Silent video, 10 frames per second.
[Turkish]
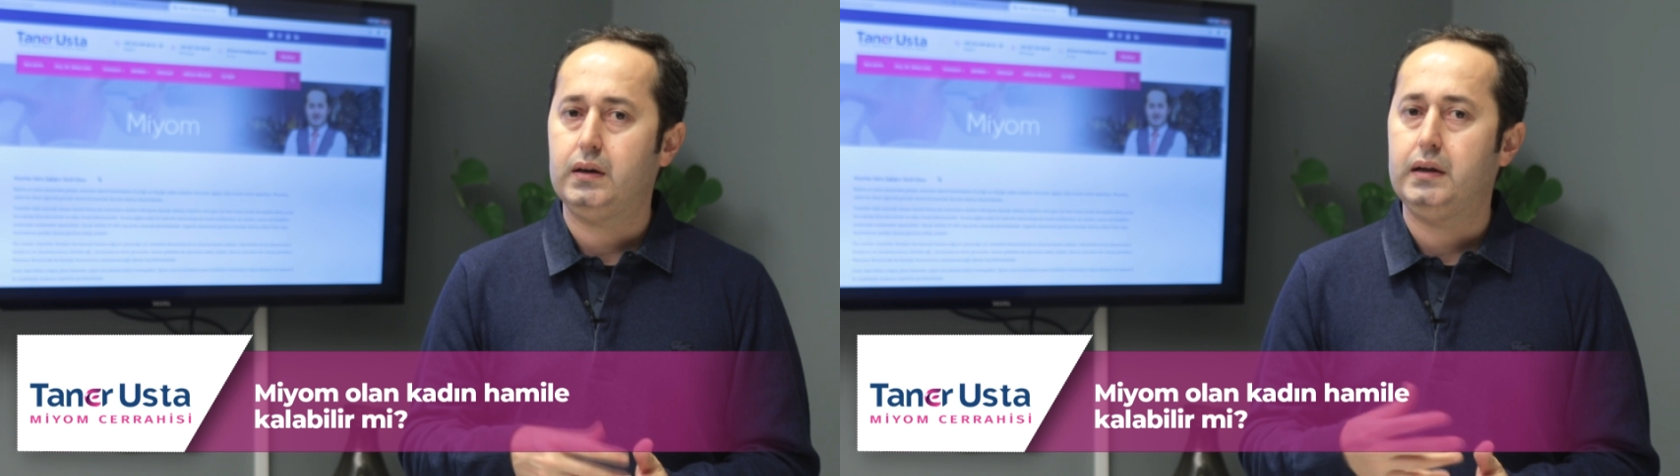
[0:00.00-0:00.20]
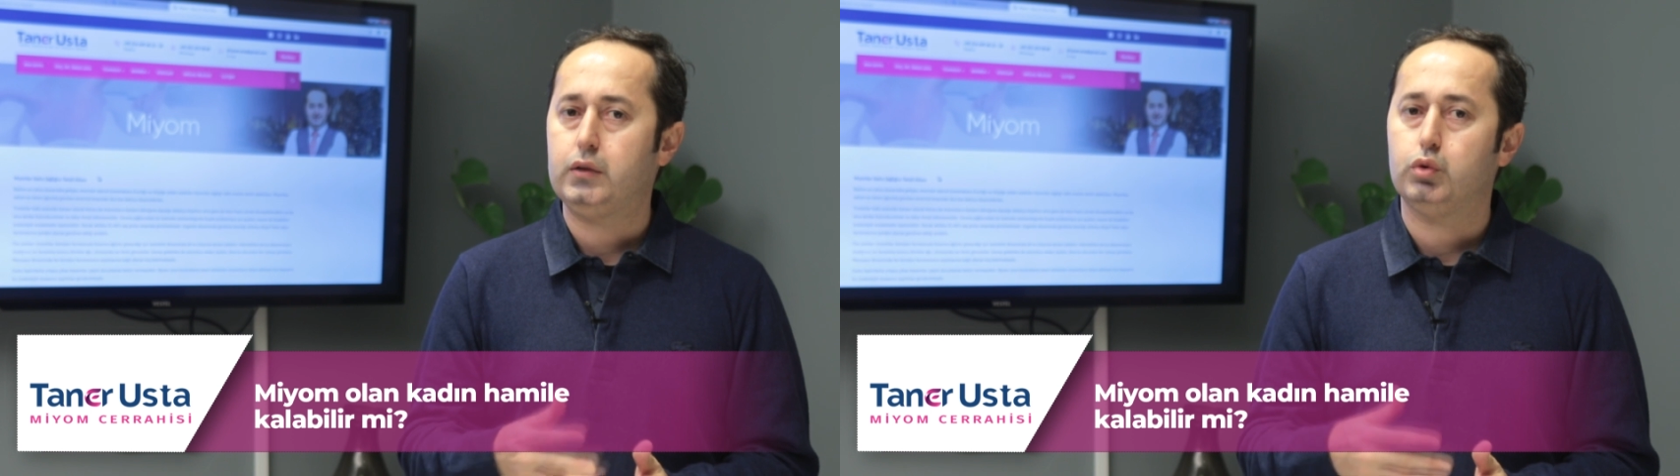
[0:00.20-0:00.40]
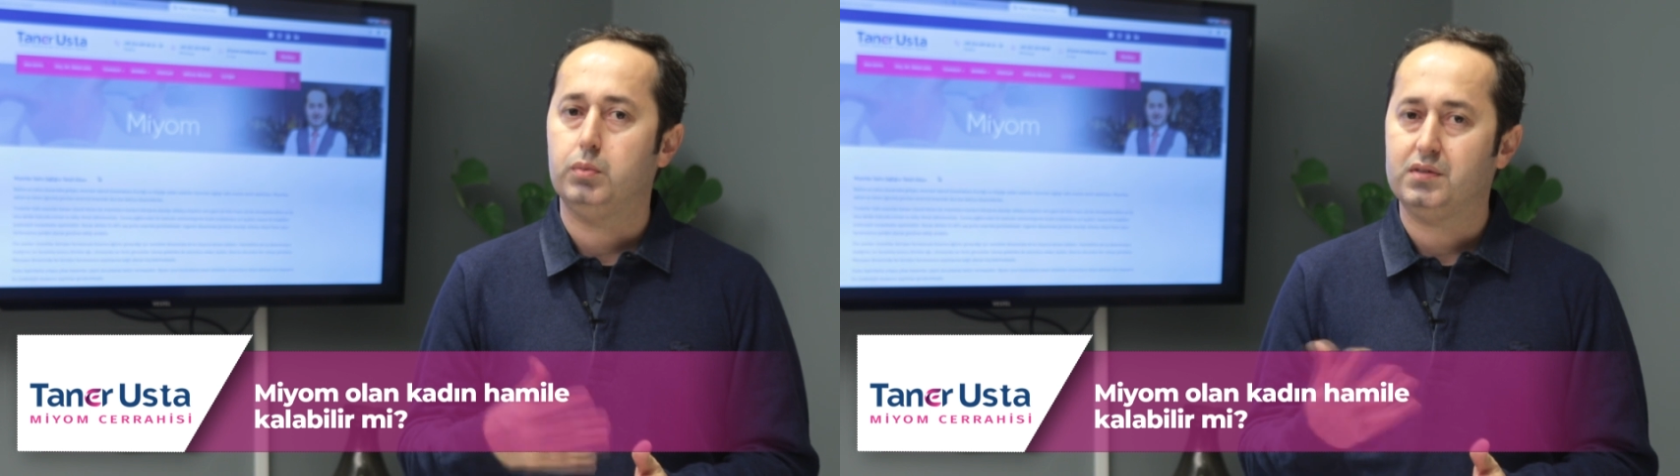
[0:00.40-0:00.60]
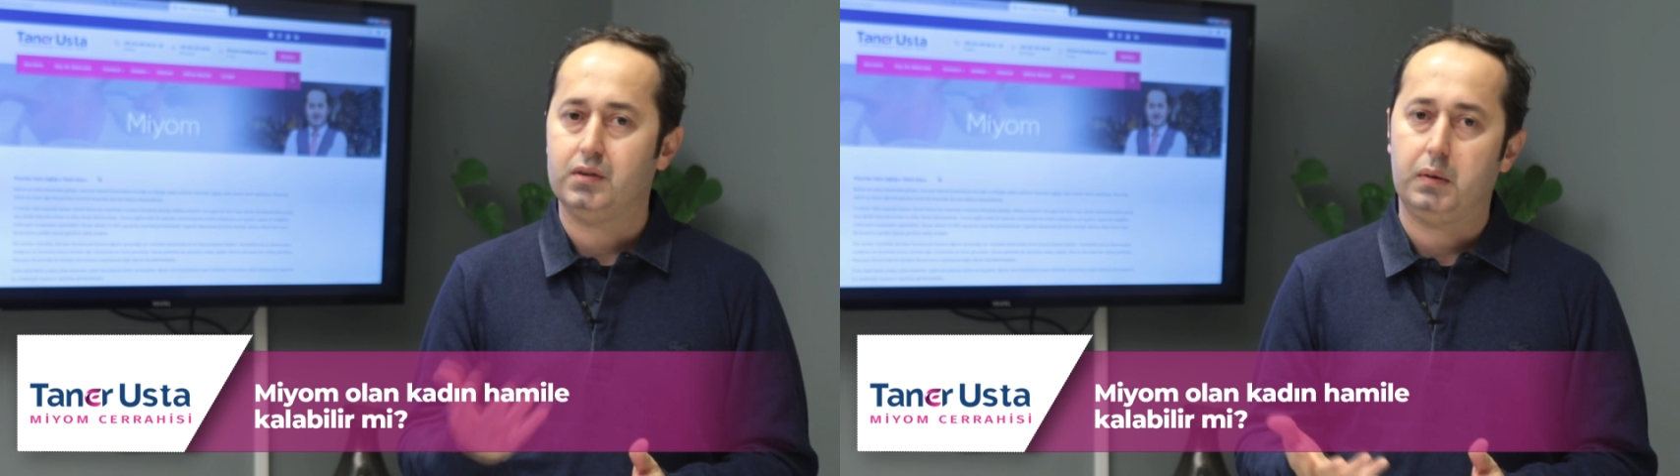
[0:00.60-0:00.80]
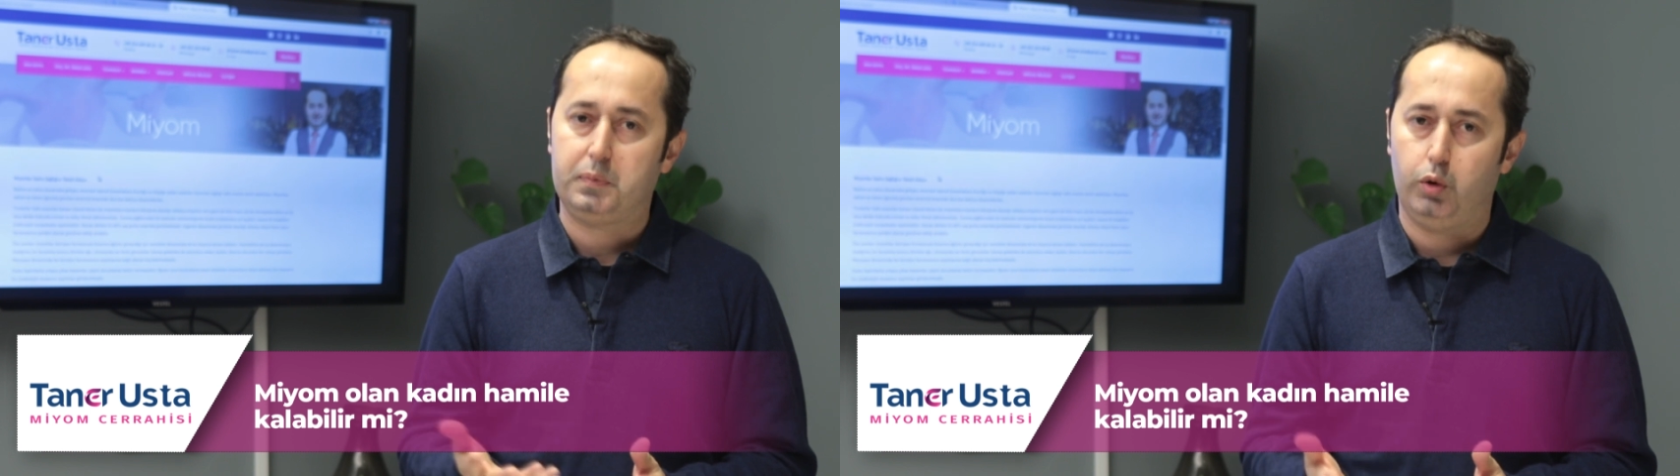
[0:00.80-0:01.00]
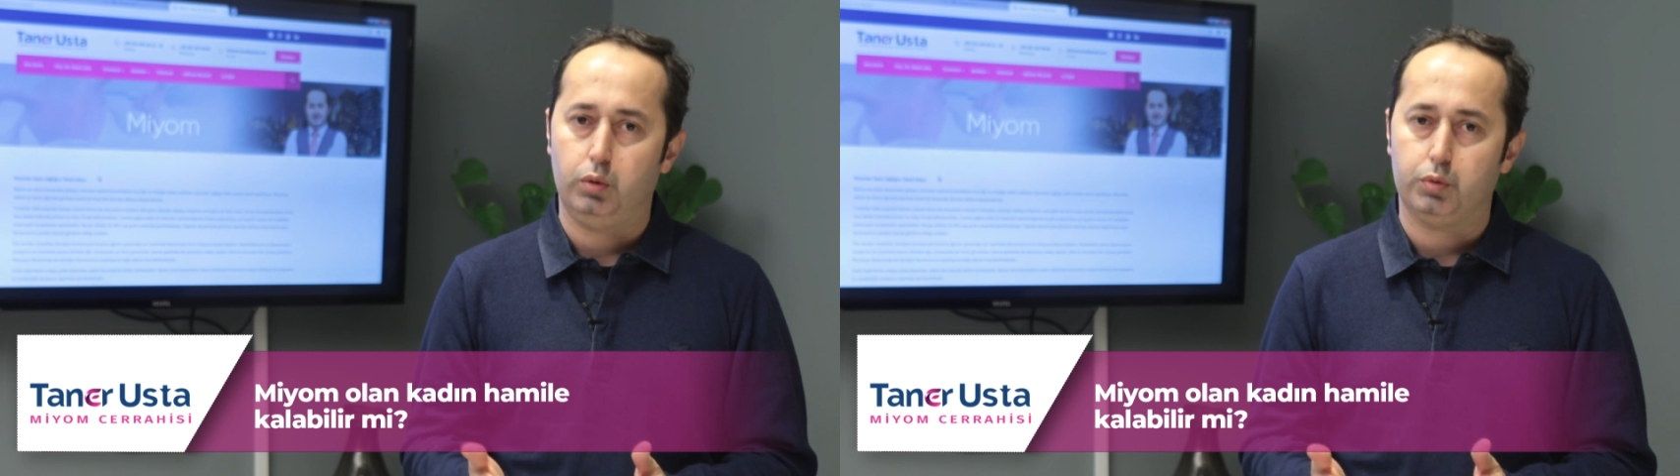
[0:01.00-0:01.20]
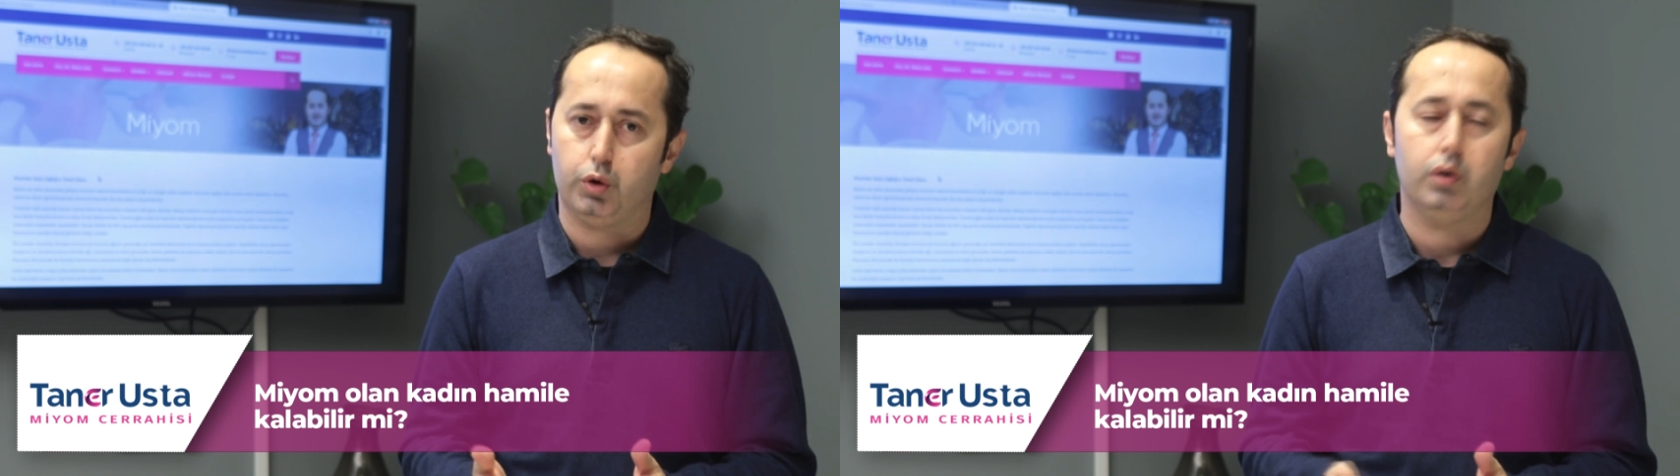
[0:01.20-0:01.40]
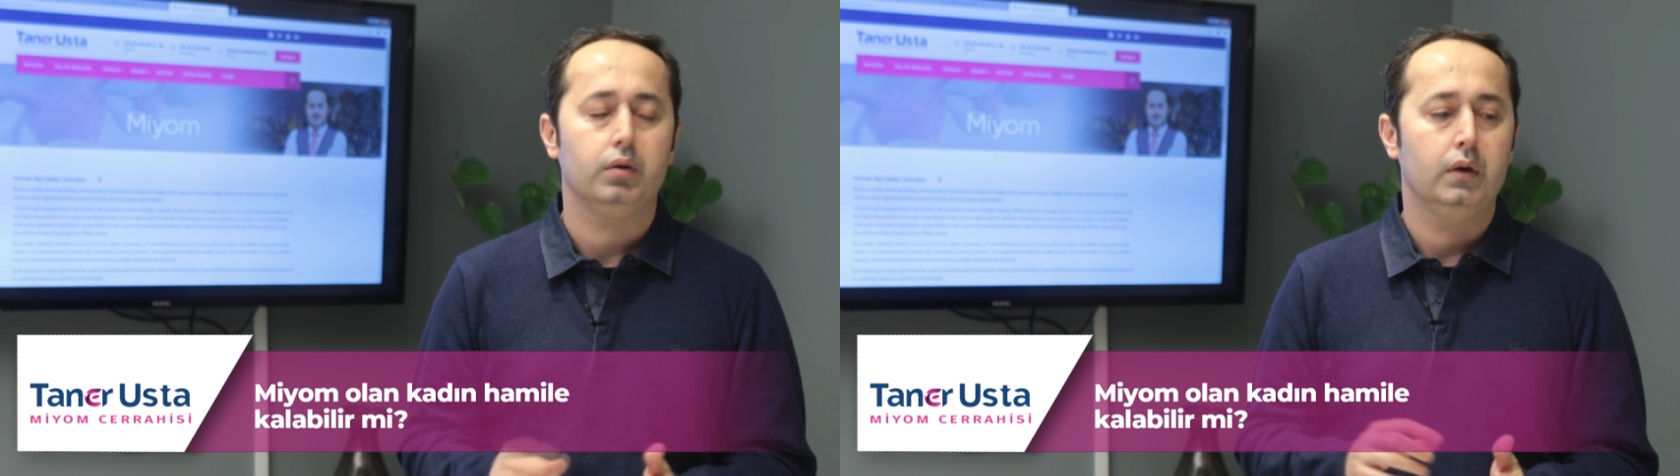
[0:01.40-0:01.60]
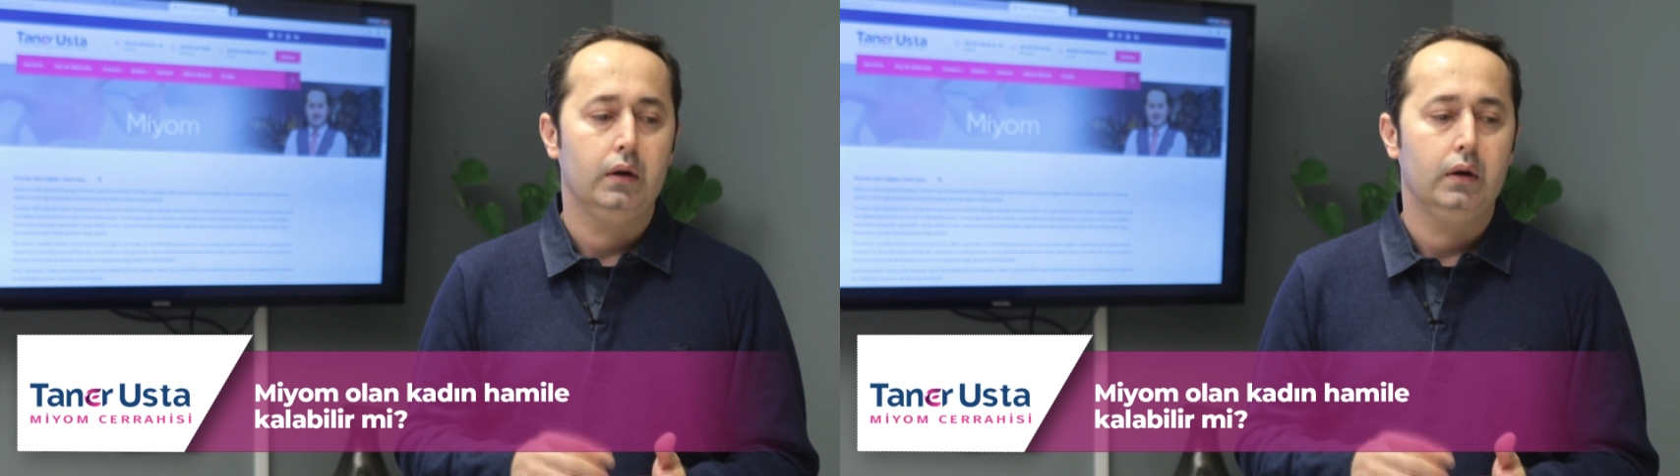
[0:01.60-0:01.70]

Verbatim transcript: klinik duruma sebep olmuyor.